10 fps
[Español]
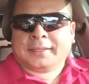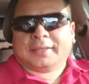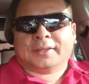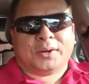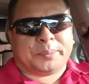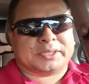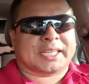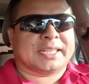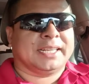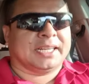No, pues
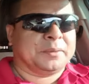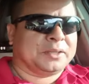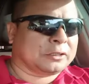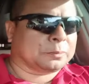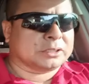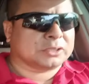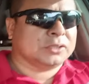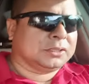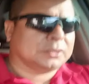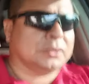qué creen amigos, pues
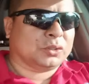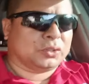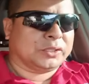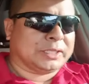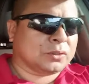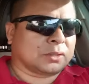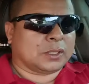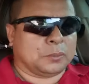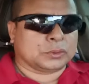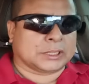no, no
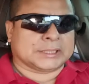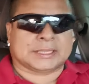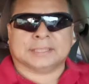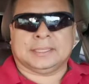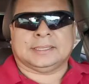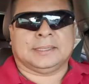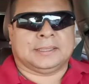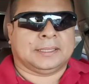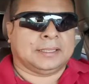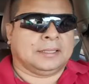encontramos
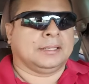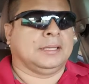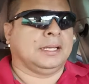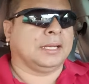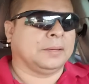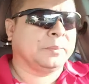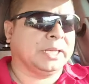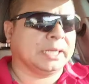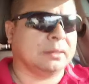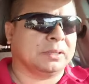este el
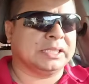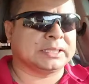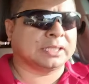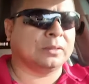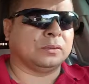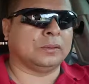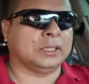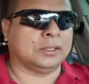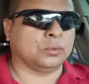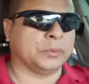alambre galvanizado
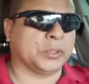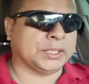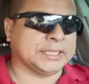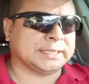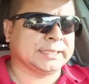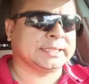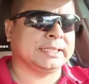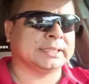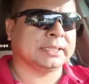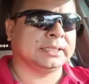del número
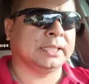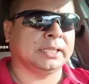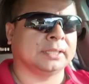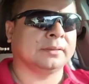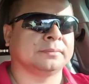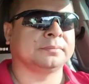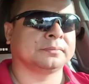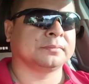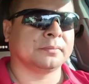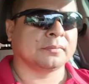16 ahí en,
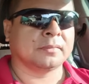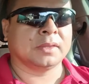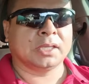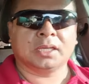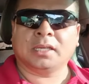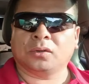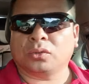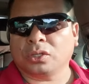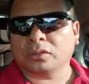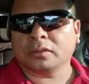en
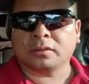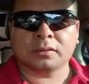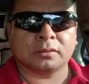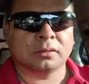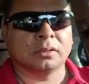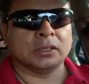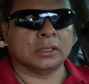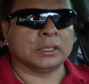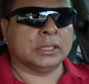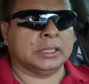Unión.
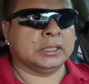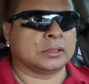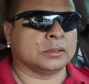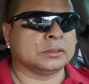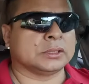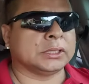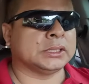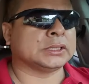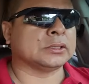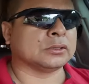
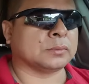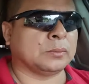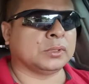Entonces nos vamos